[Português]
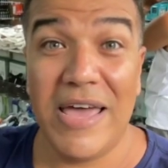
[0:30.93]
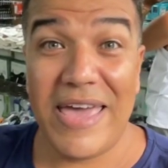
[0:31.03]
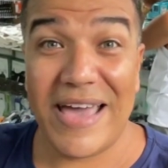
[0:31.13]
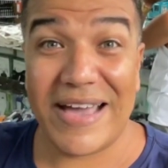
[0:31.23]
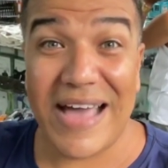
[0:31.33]

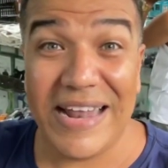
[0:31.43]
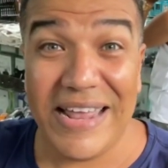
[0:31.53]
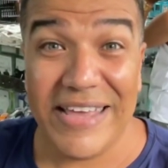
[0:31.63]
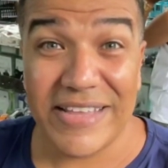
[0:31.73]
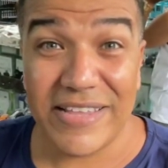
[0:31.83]
é a
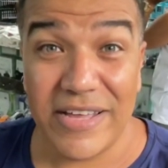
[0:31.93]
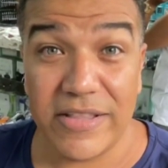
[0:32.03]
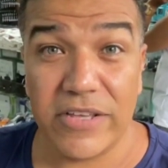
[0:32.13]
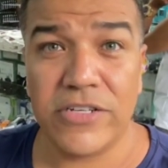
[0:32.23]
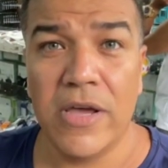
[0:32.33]
Galeria
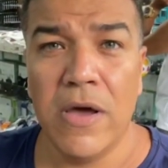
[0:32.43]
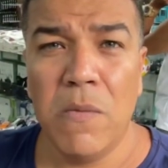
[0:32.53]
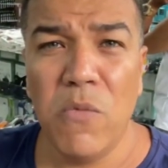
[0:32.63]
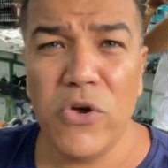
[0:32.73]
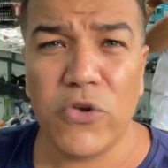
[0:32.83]
Dantas,
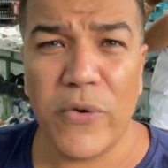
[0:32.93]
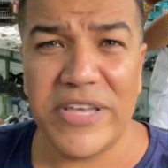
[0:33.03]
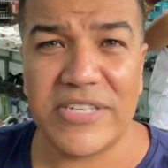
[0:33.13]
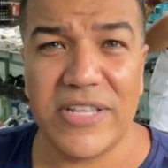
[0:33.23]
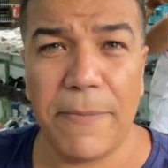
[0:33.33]
muito
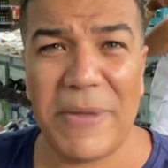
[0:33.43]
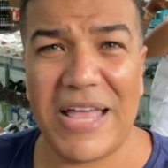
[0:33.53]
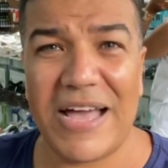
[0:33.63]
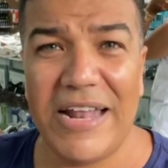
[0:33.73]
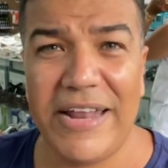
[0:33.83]
conhecida
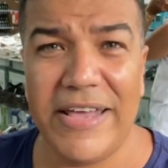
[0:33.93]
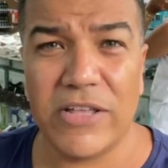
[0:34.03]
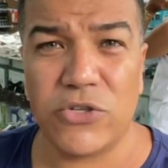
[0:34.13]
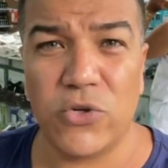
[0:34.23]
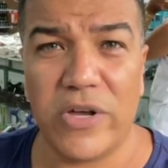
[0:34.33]
pela Galeria
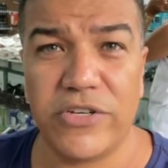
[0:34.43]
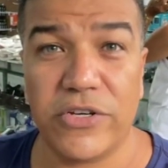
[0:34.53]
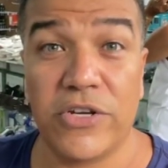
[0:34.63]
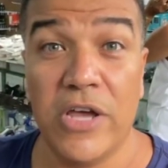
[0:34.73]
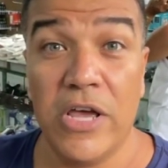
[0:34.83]
das
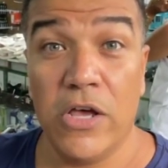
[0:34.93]
Óticas,